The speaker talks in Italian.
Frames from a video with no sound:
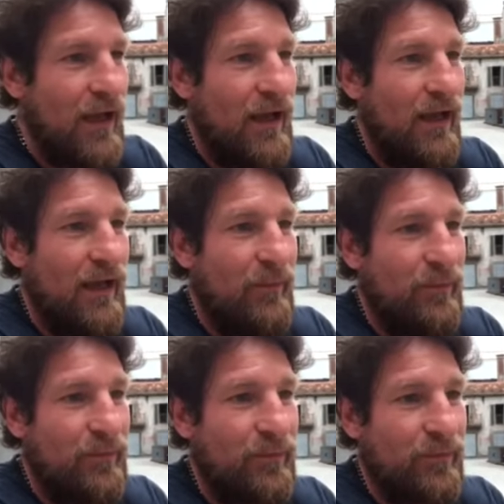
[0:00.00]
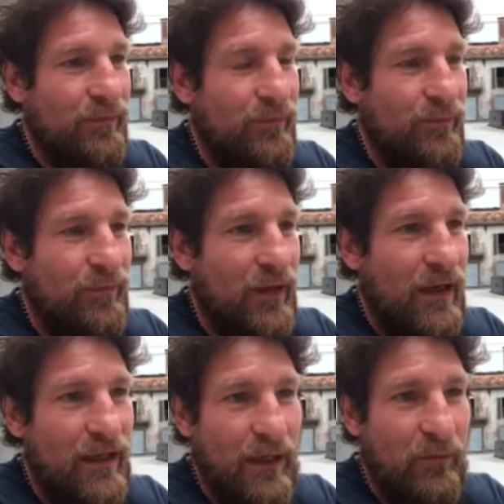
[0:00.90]
Um,
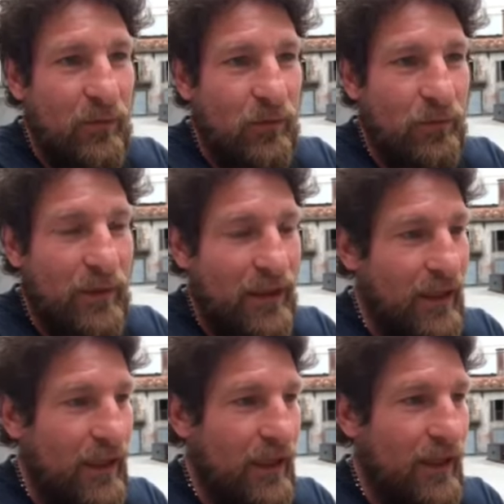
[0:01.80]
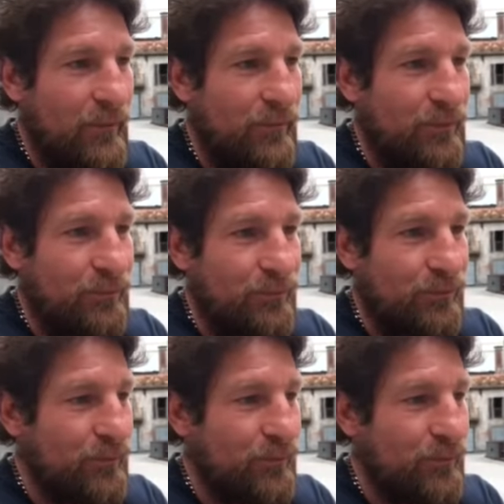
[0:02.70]
andremo perché um,